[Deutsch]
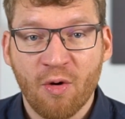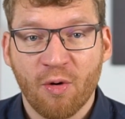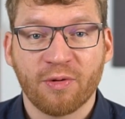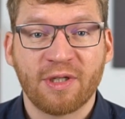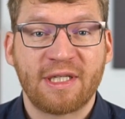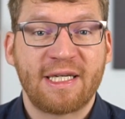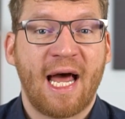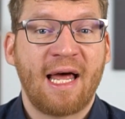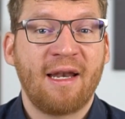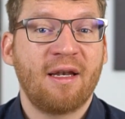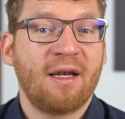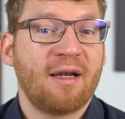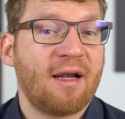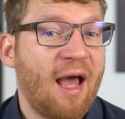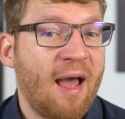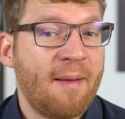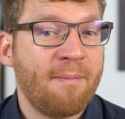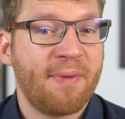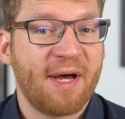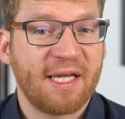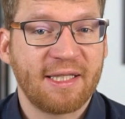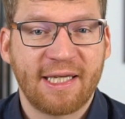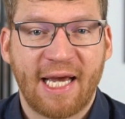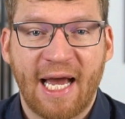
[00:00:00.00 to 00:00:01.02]
und dann
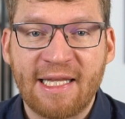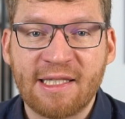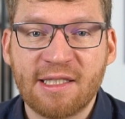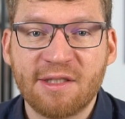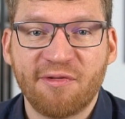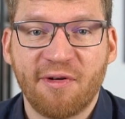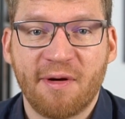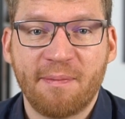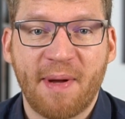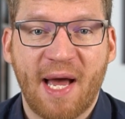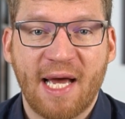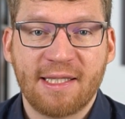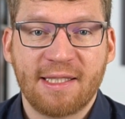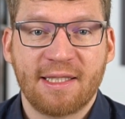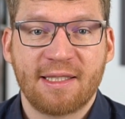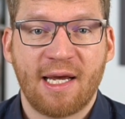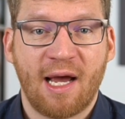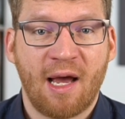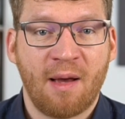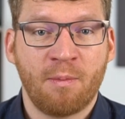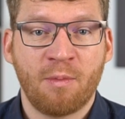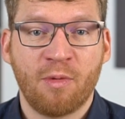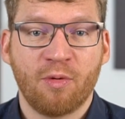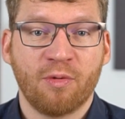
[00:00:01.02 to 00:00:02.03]
ein paar Trends verpasst
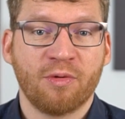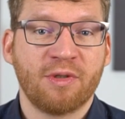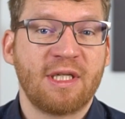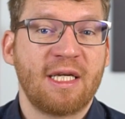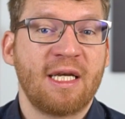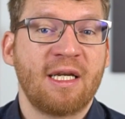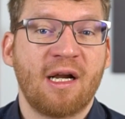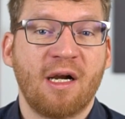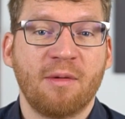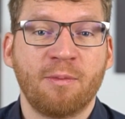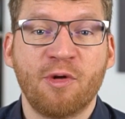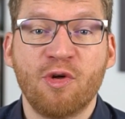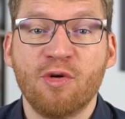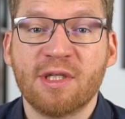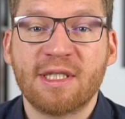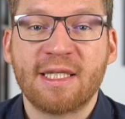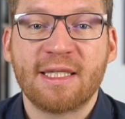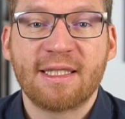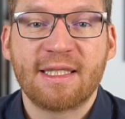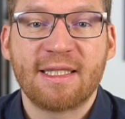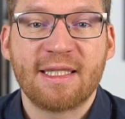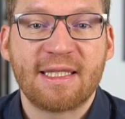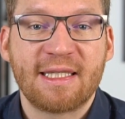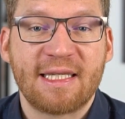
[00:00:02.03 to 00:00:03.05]
haben und innerhalb
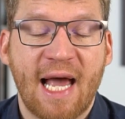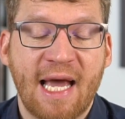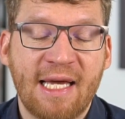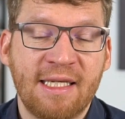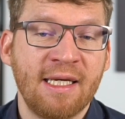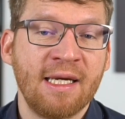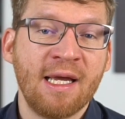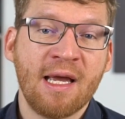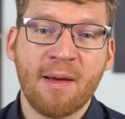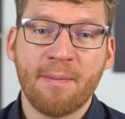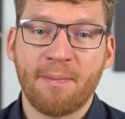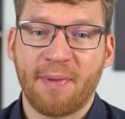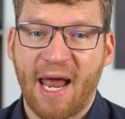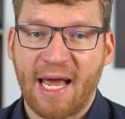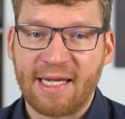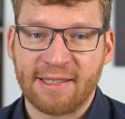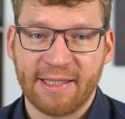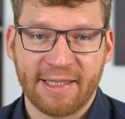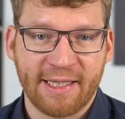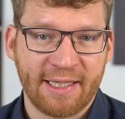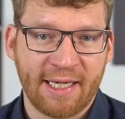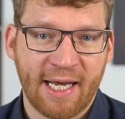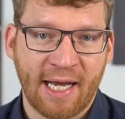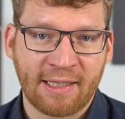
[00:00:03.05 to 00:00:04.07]
kürzester Zeit
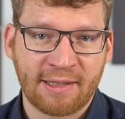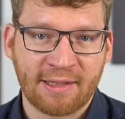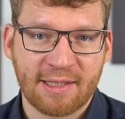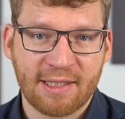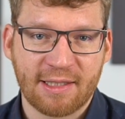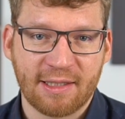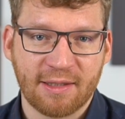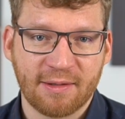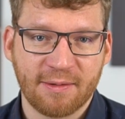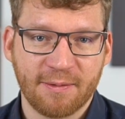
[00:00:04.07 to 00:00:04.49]
pleite gegangen sind.